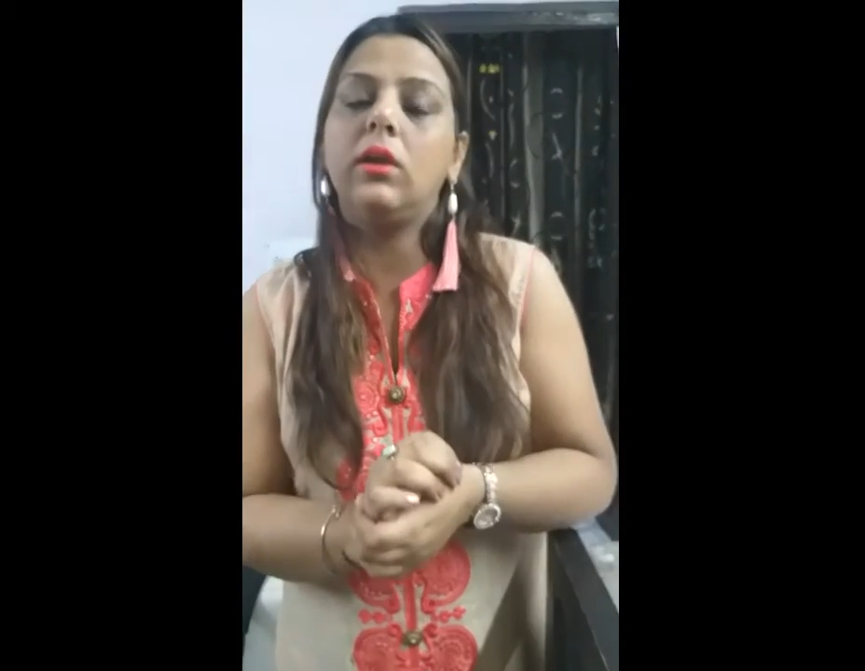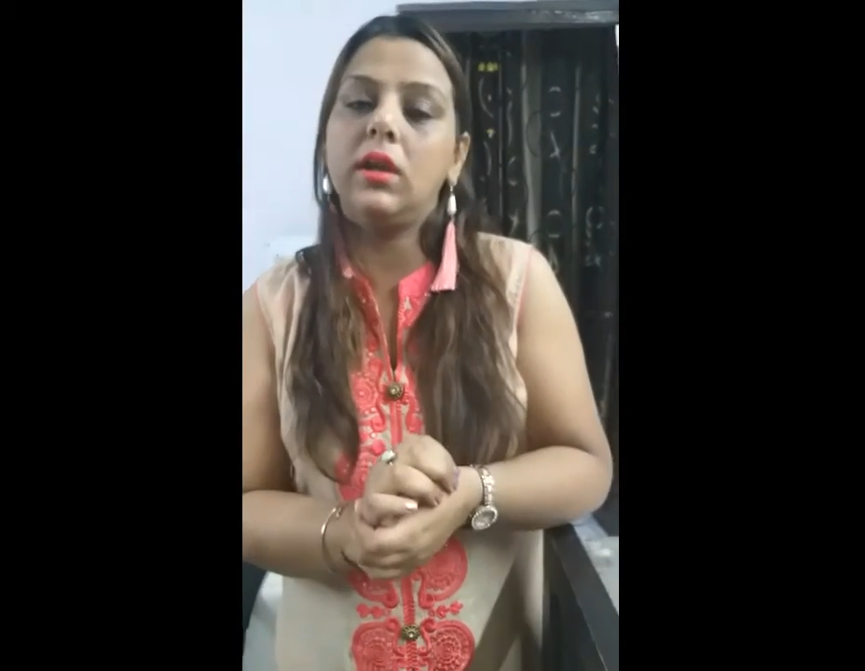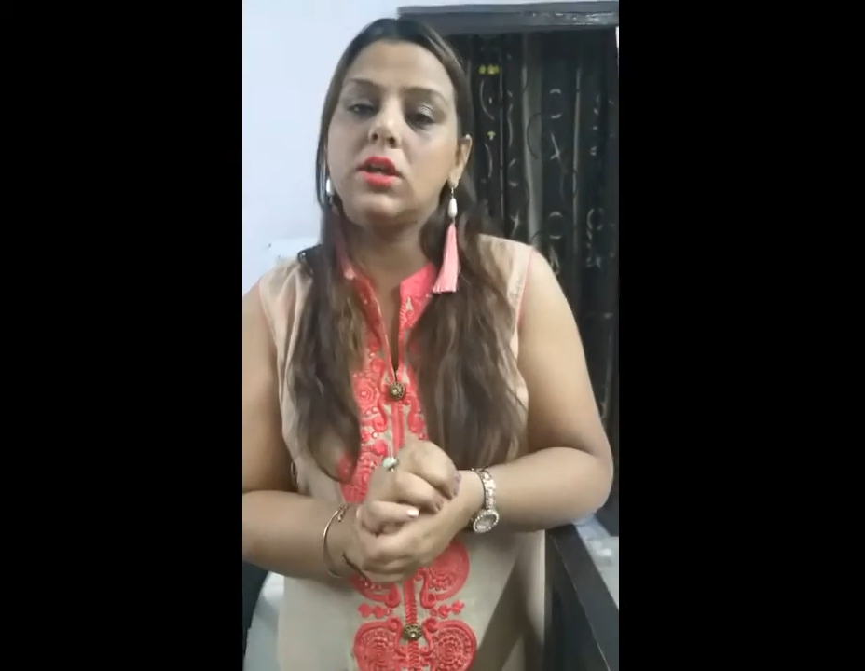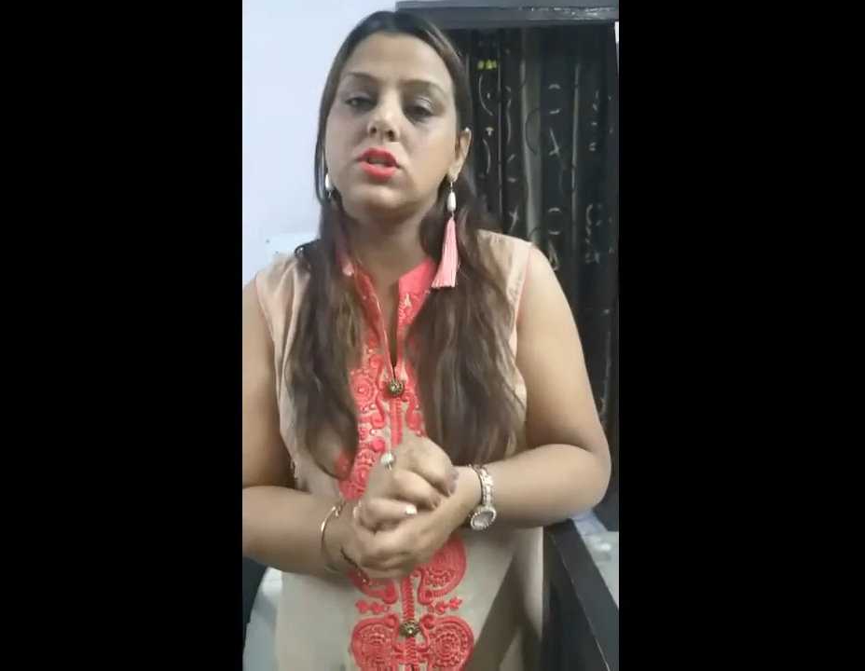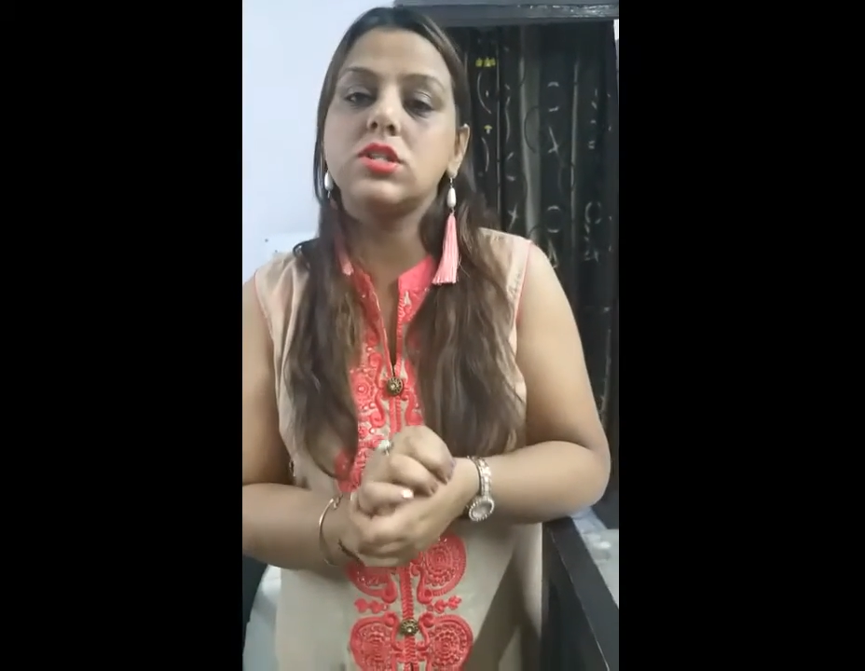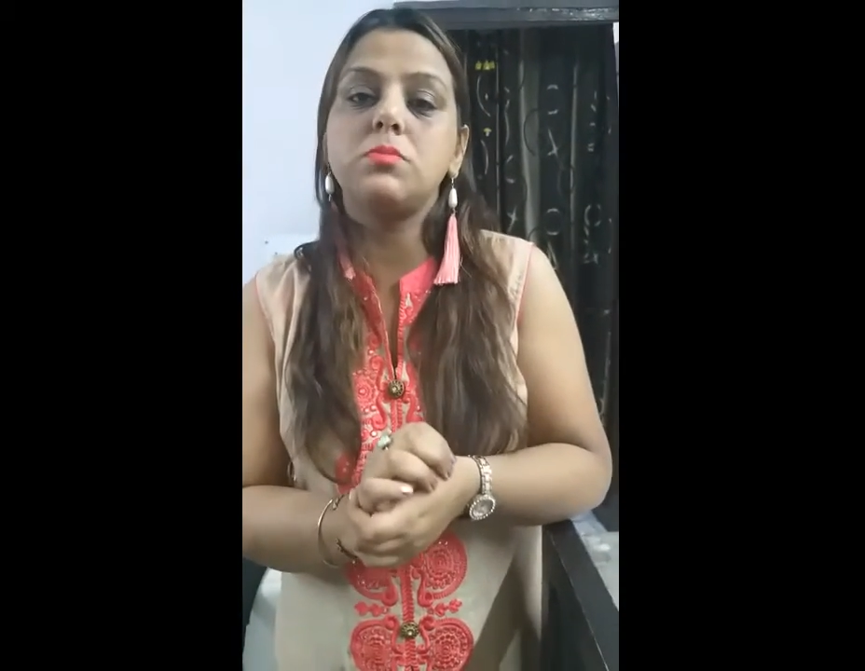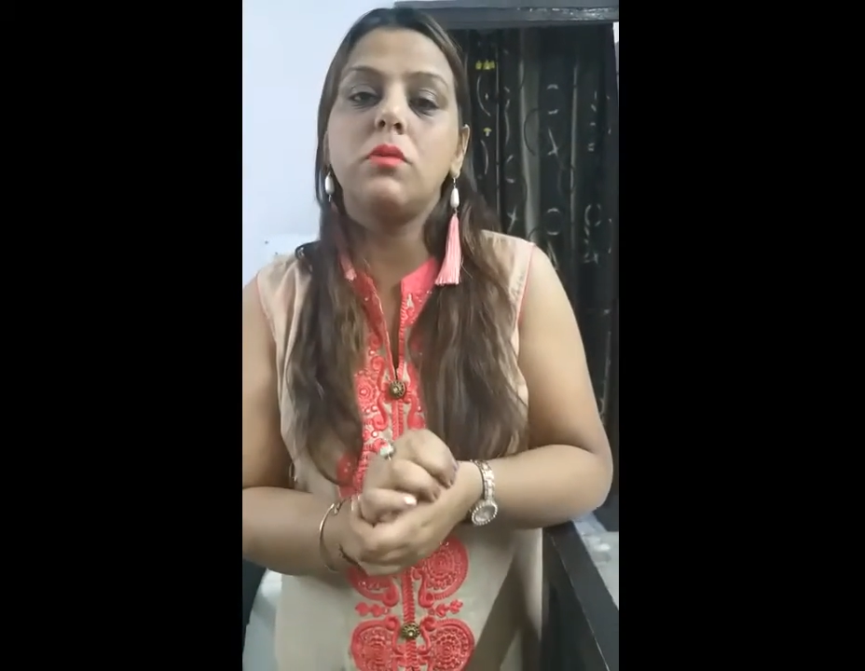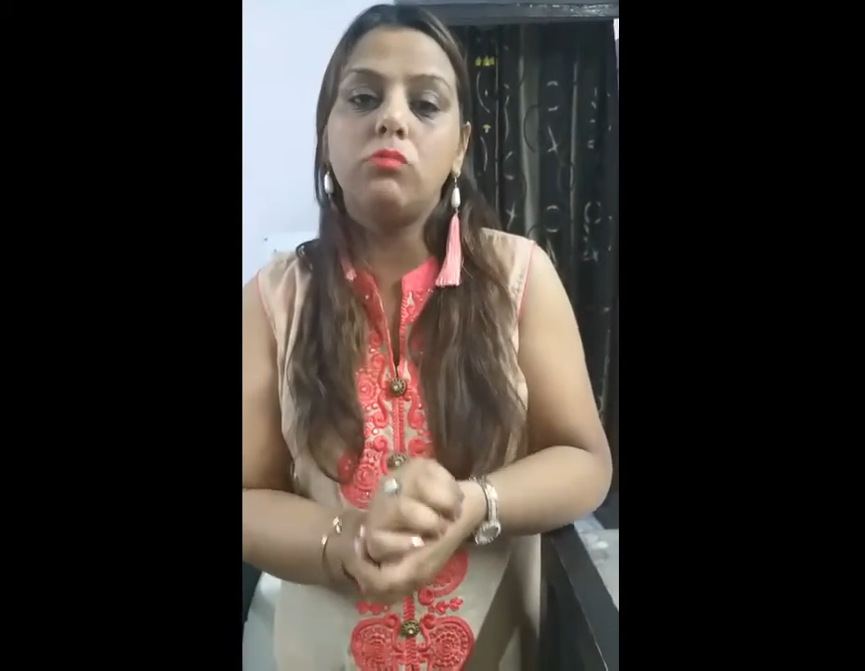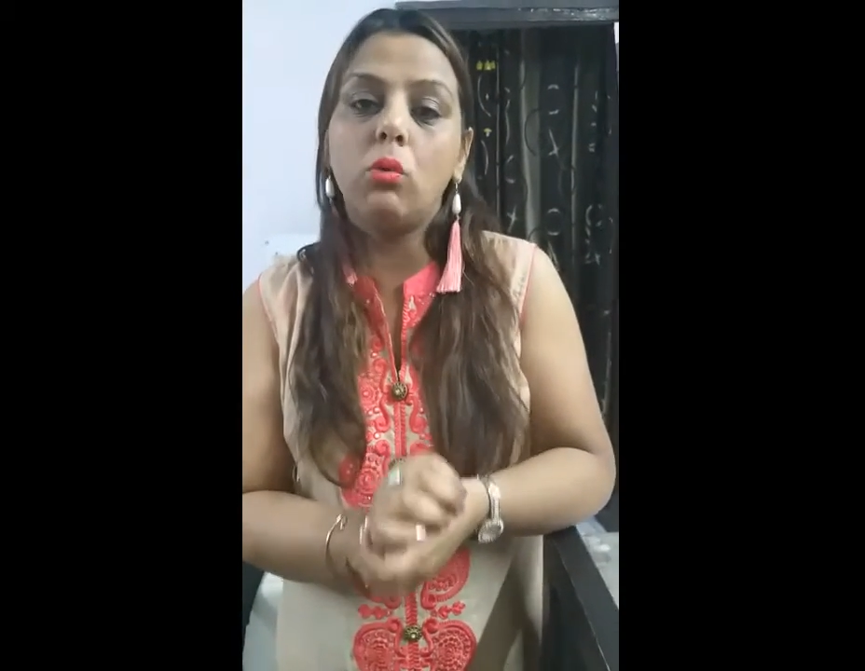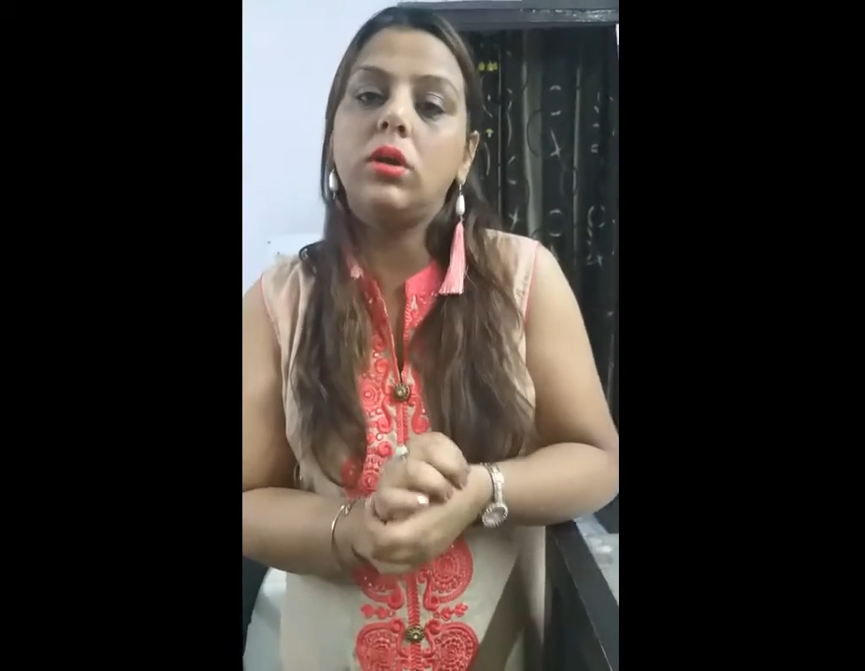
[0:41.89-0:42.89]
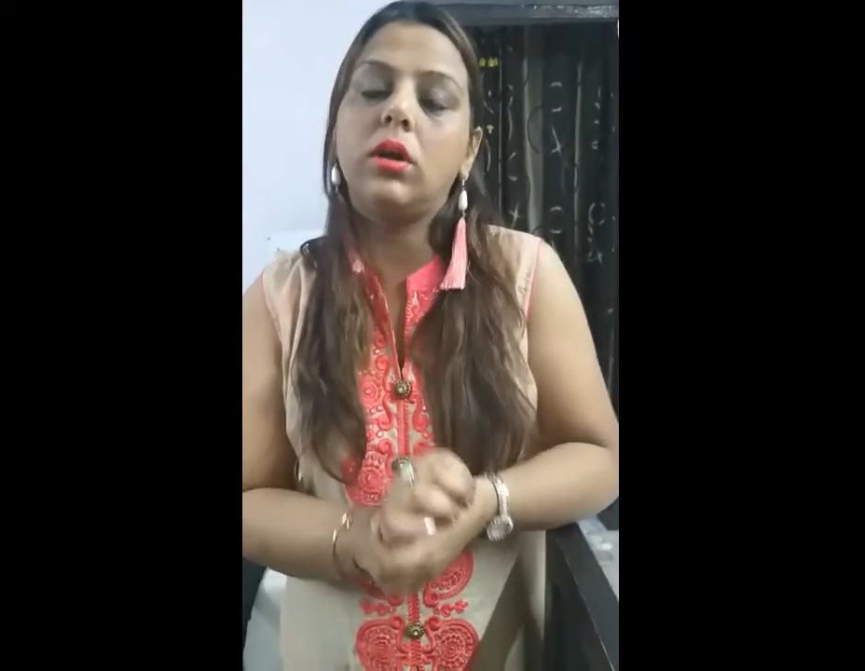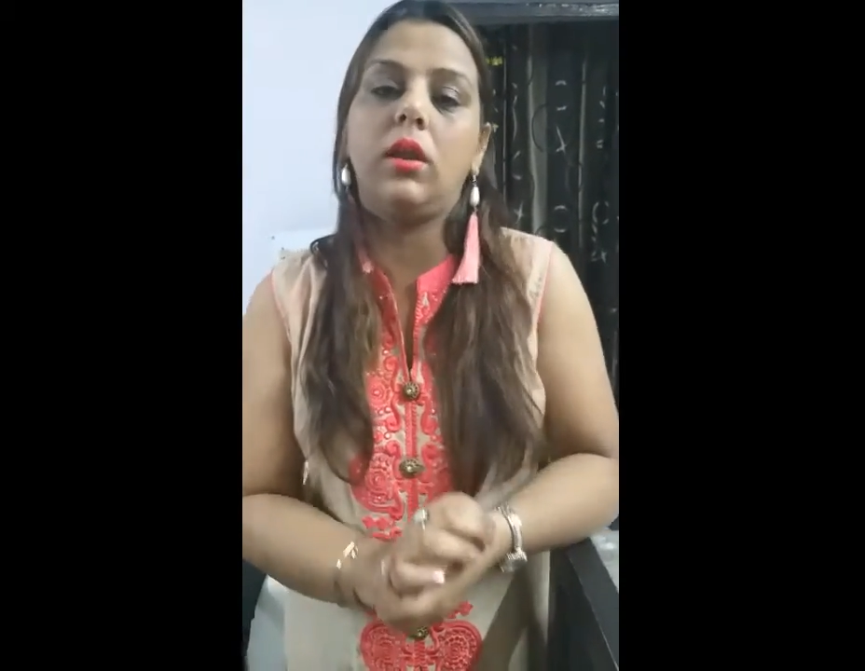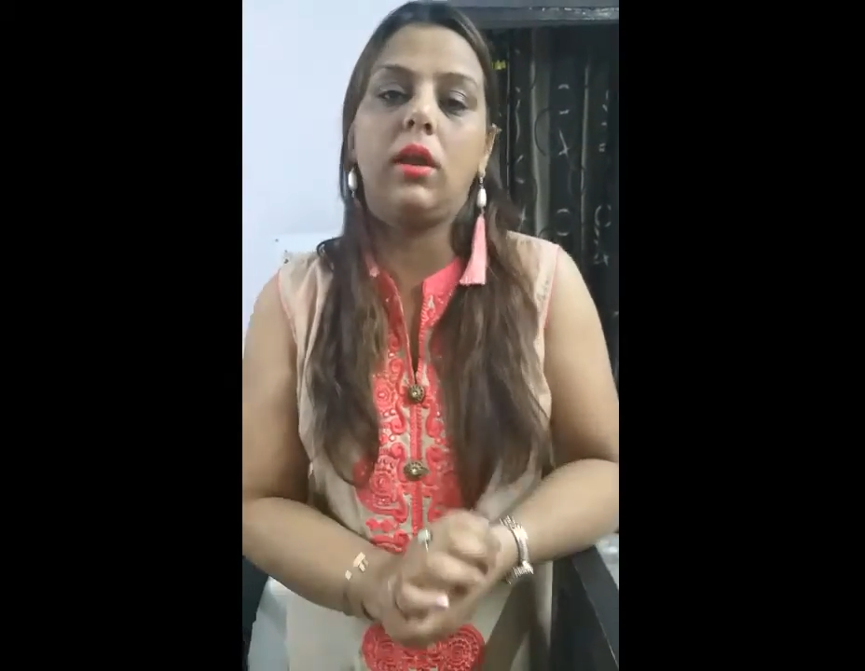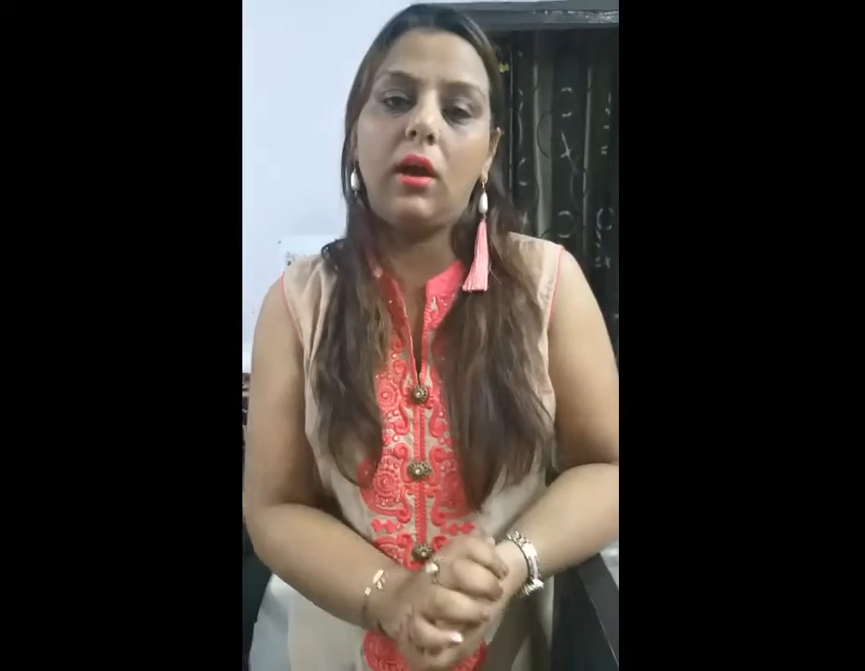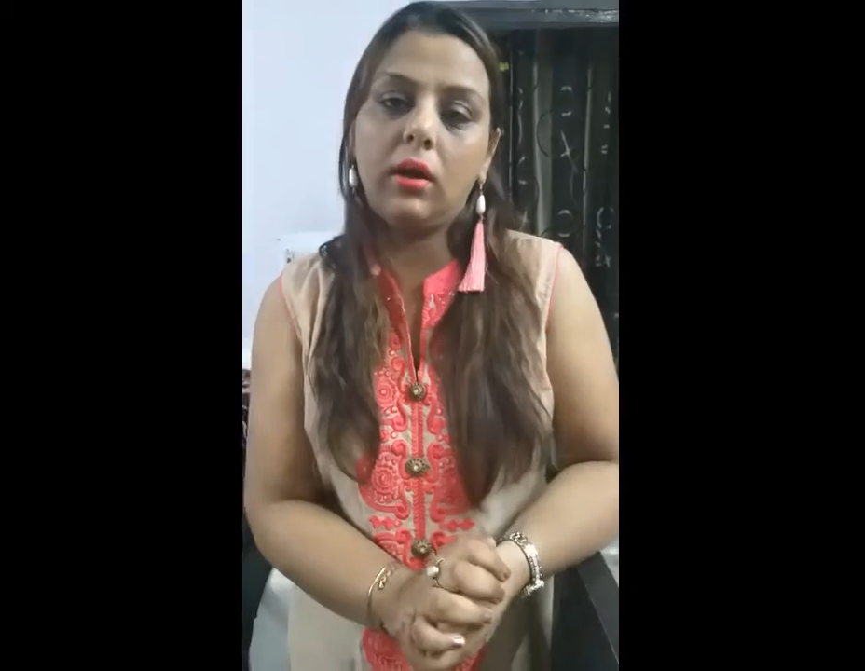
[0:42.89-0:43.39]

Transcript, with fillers: इलेक्शंस में वोट करें